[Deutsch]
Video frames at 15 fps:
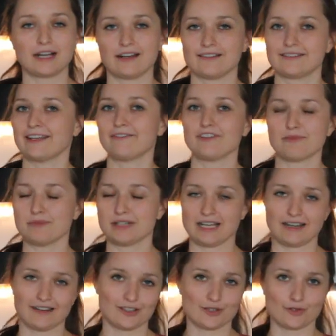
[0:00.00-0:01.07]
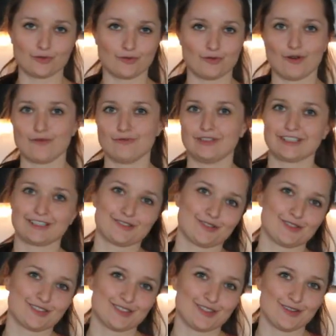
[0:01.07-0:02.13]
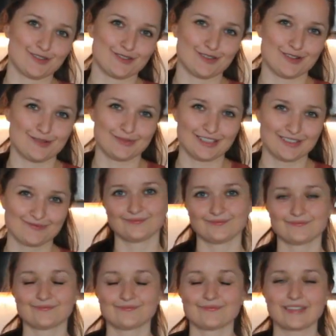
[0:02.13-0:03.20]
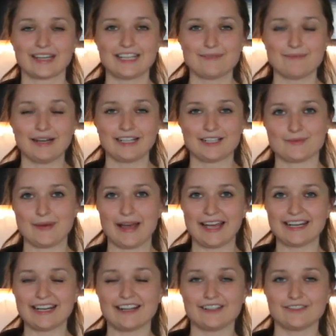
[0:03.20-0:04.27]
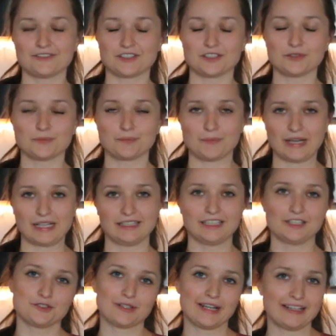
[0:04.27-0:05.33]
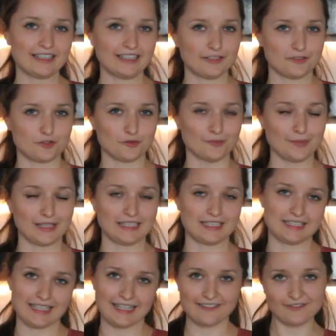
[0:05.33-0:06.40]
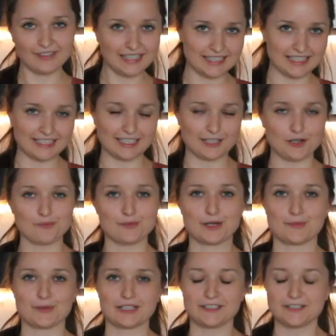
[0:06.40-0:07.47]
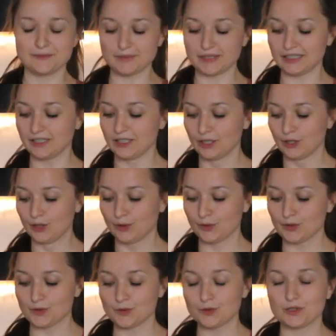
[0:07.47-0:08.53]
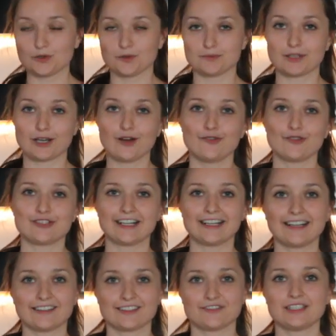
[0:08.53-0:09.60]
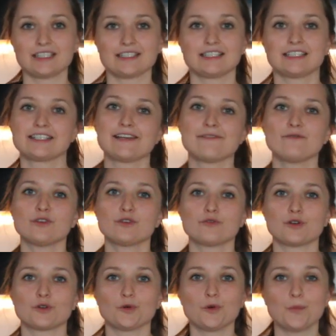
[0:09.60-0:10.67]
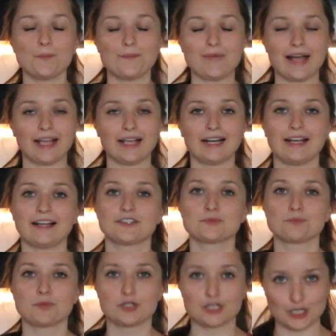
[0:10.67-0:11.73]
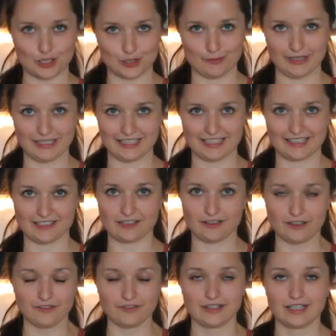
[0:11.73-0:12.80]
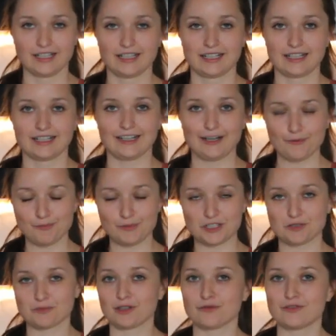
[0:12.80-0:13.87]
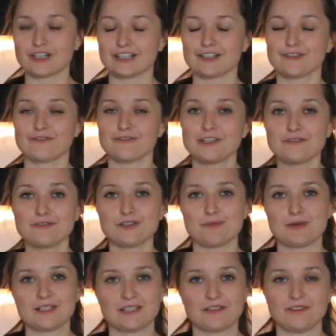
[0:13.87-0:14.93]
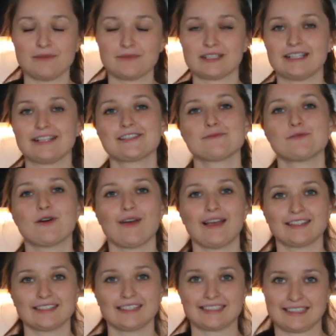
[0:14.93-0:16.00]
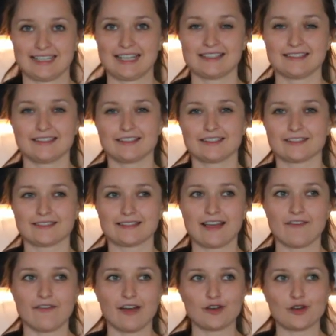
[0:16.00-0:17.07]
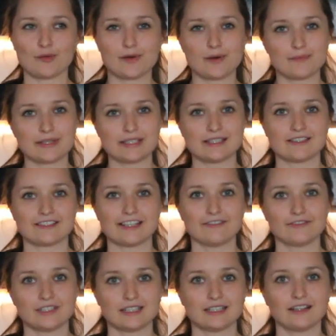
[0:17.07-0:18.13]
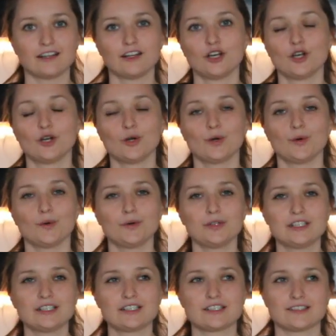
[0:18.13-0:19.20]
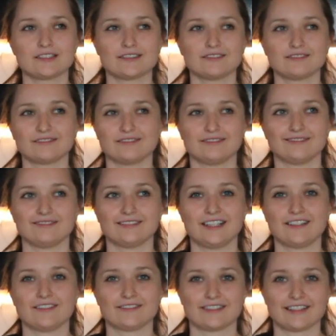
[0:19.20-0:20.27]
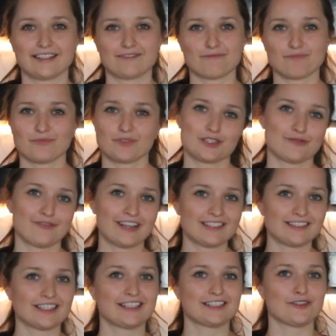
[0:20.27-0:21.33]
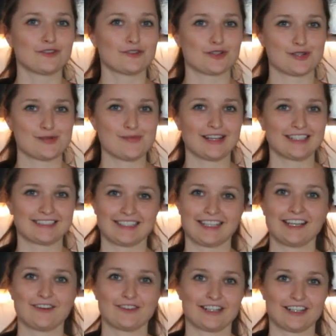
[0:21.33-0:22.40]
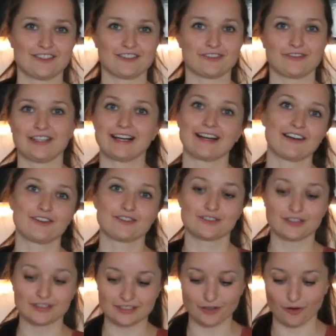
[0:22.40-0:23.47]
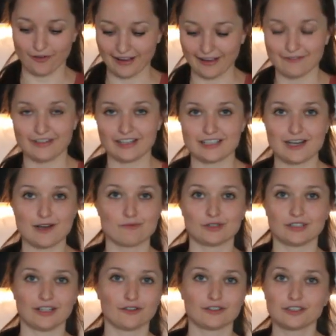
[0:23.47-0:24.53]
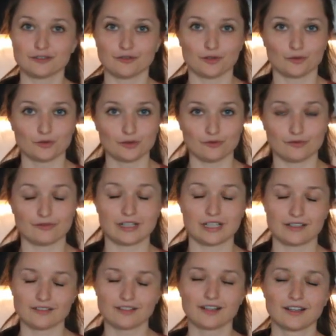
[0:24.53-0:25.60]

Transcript: kann es einfach mit der Hand so formen, wie er es sonst auch formt. Ich mache jetzt mal eine Hälfte paniert und eine Hälfte unpaniert. Die einen wälze ich dann nochmal in Paniermehl und tue die oben drauf. Und dann ganz wichtig, geben wir von oben ein Klecks Butterschmalz drauf. Glaubt mir, es schmeckt wirklich viel, viel besser. Wir haben das letzte Mal auch extra getestet. Es ist einfach nochmal ein bisschen saftiger. Und ja, Fett ist halt auch ein Geschmacksträger. Und dadurch, dass wir ja sonst auch kein Fett haben und ja auch nicht von unten fetten,